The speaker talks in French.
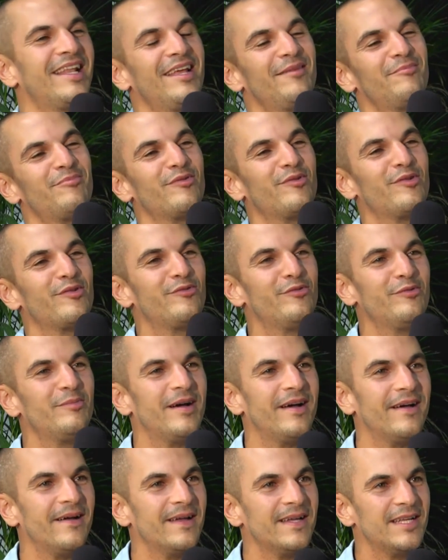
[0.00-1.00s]
là, pour le coup,
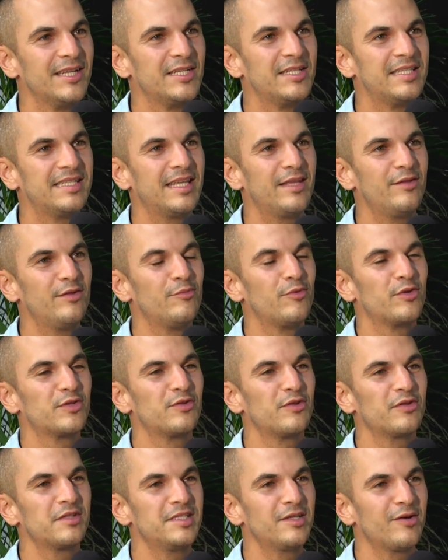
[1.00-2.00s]
ben, j'essaye de m'en
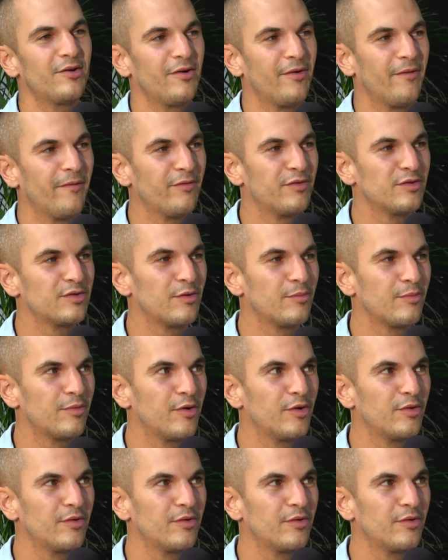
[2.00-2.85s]
sortir en faisant